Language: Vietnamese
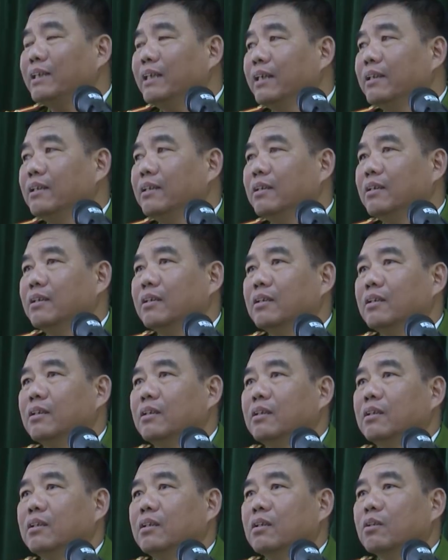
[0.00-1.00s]
thời gian mười lăm
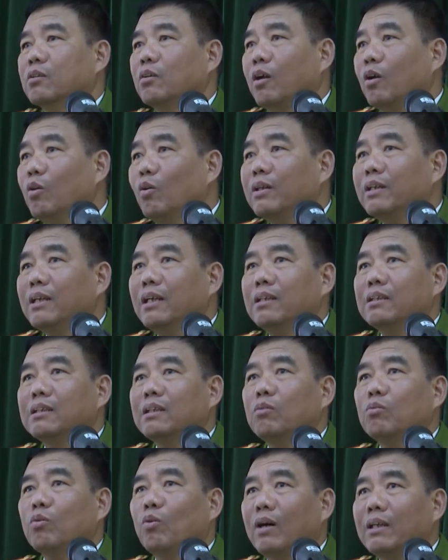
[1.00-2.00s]
ngày. Các học viên
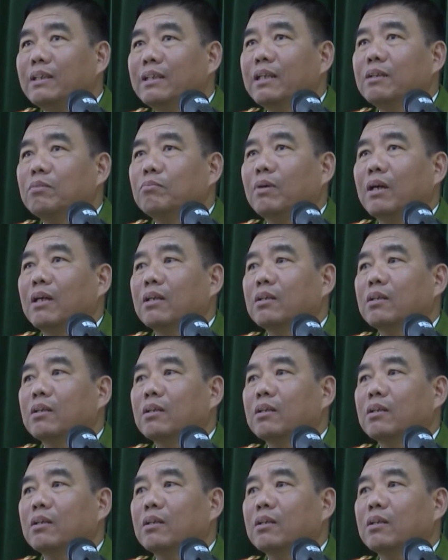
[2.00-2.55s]
được học tập ba chuyên